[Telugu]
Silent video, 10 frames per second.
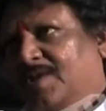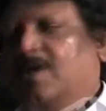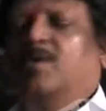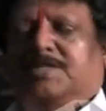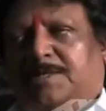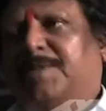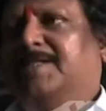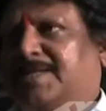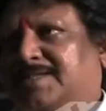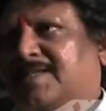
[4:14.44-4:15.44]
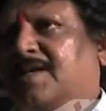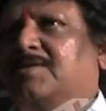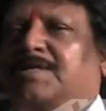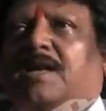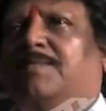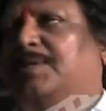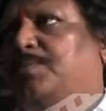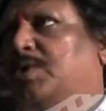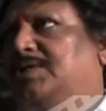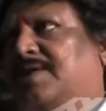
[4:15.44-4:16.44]
ఒక సినిమాని తీస్తున్నాను చాలామంది
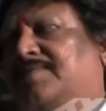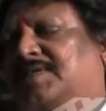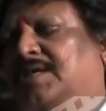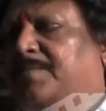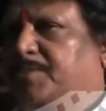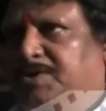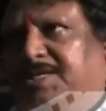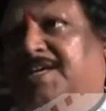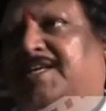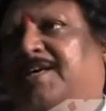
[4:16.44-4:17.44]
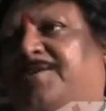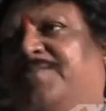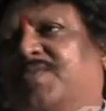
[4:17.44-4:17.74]
పోలీస్ ఆఫీసర్ని అప్రోచ్ అయ్యాను నేను